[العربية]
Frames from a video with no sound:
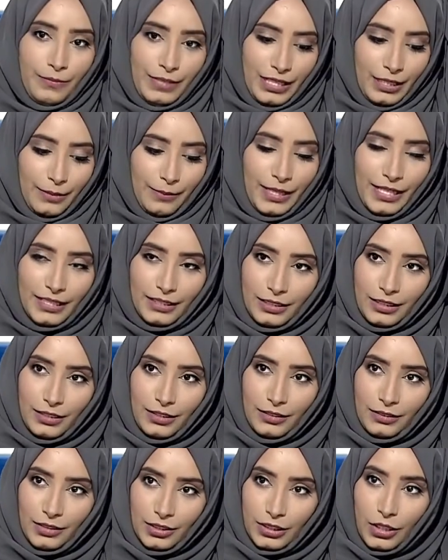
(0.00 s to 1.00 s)
يعني بعد
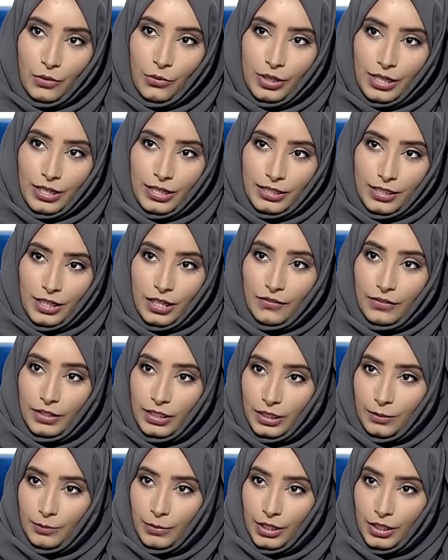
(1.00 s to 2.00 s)
التطور اللي صار
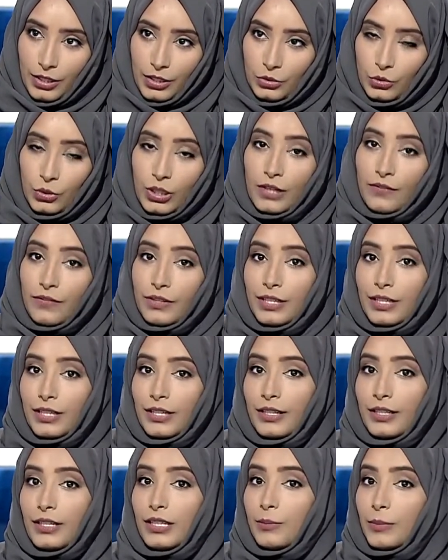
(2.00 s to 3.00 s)
فيه الامارات وكيف ان
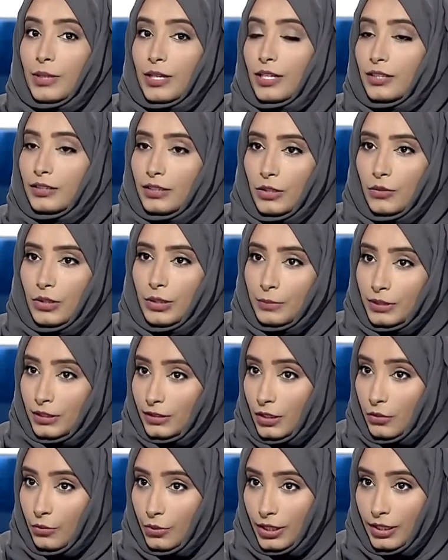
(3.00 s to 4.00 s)
الامارات دوله
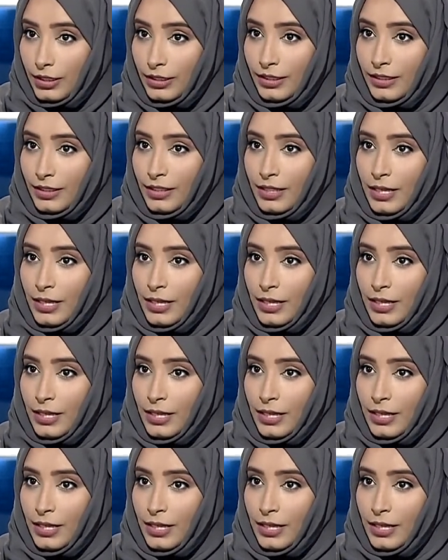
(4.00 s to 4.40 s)
متطوره